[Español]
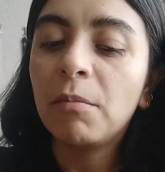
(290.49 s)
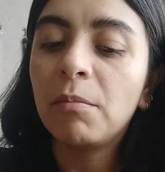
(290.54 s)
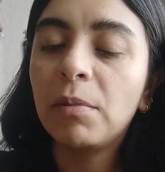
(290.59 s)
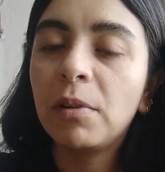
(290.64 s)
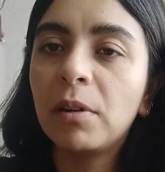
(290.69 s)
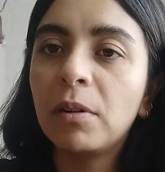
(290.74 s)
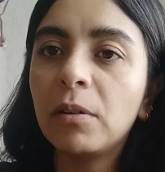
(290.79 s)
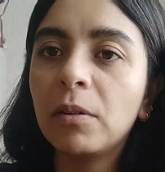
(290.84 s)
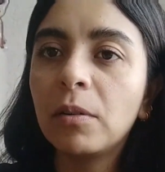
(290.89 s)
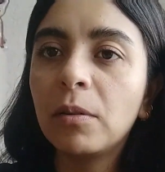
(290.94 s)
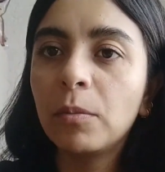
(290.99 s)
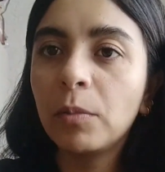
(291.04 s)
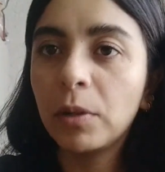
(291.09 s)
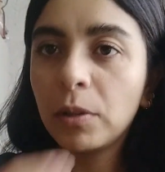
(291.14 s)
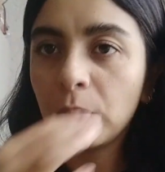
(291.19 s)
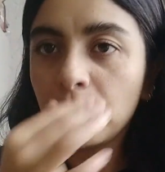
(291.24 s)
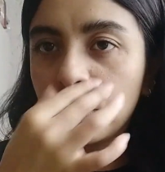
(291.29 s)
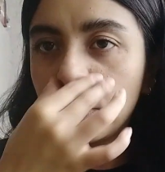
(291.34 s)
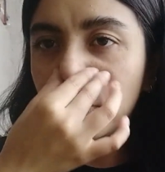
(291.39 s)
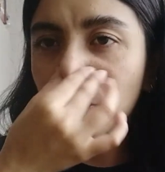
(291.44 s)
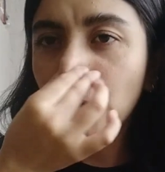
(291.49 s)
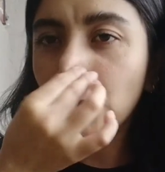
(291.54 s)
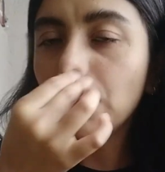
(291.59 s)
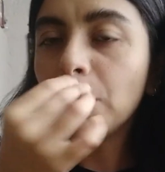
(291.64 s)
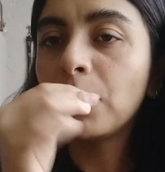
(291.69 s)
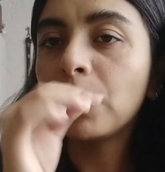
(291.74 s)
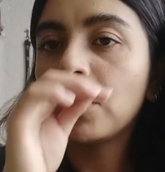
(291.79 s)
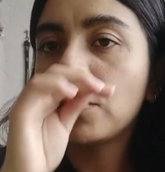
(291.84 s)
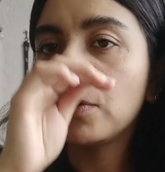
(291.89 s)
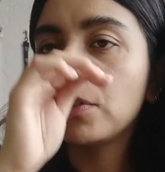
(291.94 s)
Pero bueno, si tengo
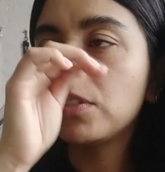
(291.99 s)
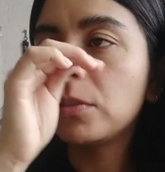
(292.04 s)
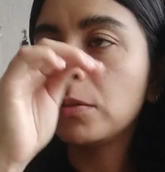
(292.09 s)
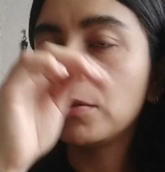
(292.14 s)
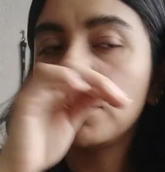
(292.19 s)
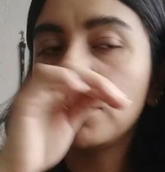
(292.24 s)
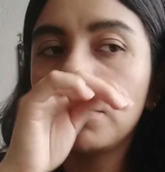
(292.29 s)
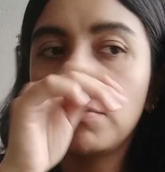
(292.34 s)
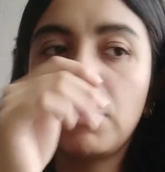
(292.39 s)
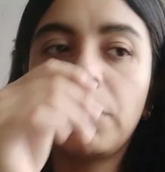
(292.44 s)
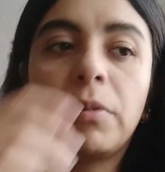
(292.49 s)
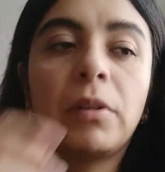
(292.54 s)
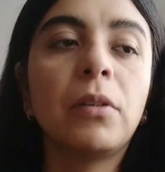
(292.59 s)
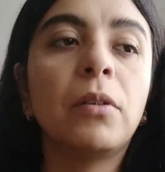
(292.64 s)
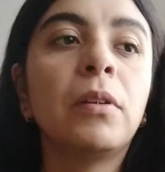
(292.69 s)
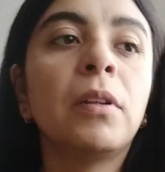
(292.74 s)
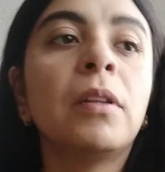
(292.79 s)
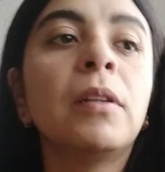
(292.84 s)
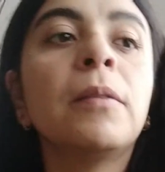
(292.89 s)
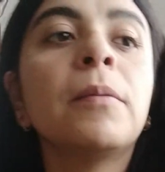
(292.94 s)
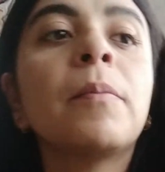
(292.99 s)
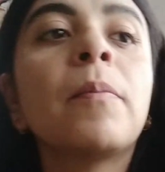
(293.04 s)
mocos, me perdonan.